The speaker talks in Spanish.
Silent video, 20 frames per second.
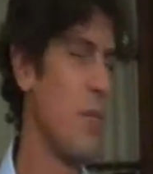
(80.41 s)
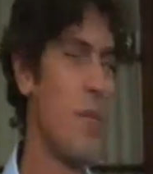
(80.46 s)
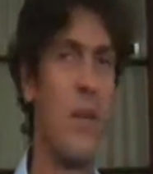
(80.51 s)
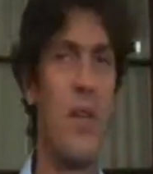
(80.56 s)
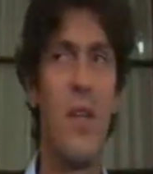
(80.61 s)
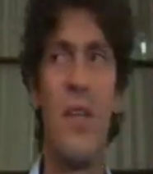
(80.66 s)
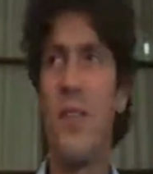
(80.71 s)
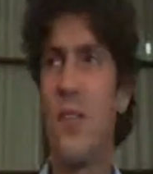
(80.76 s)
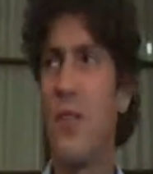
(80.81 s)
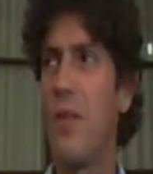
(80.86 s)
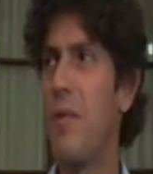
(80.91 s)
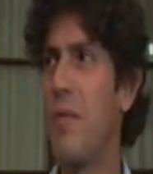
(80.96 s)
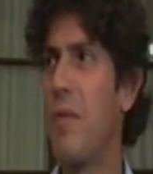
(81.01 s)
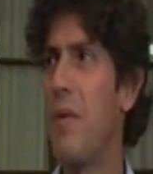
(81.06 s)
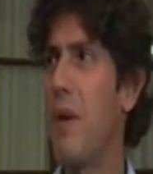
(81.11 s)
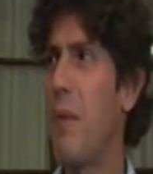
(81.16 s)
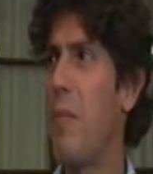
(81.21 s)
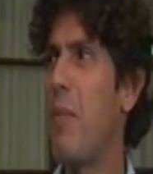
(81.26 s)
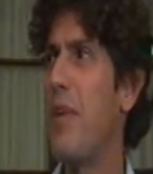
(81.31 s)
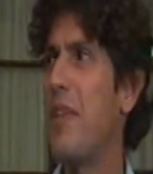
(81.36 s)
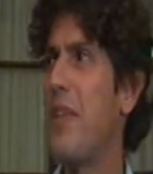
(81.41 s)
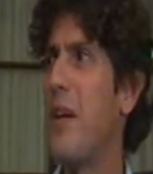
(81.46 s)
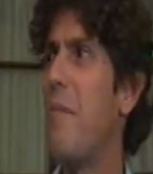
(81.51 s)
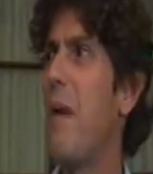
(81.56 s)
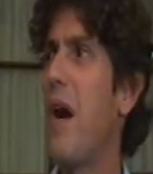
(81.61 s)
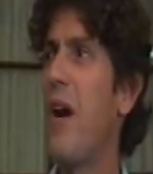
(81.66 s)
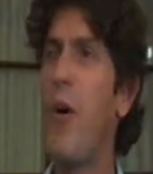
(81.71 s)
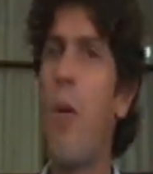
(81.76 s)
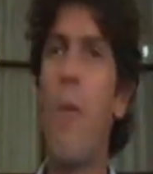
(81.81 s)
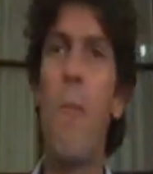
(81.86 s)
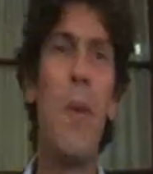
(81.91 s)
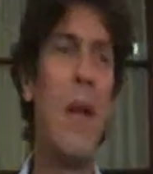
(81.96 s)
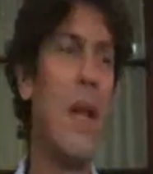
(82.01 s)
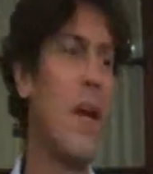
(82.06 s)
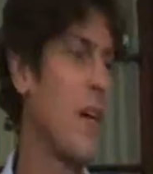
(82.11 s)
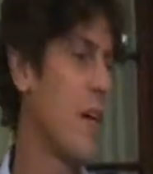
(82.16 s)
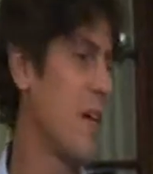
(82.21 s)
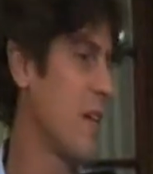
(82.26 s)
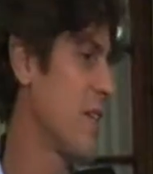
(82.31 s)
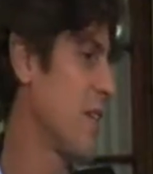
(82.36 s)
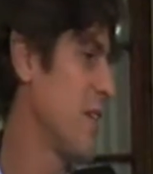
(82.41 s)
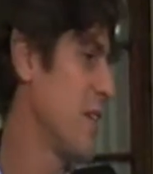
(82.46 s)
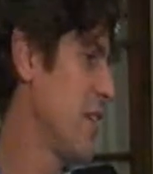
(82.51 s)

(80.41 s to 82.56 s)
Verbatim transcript: porque son respuestas más complejas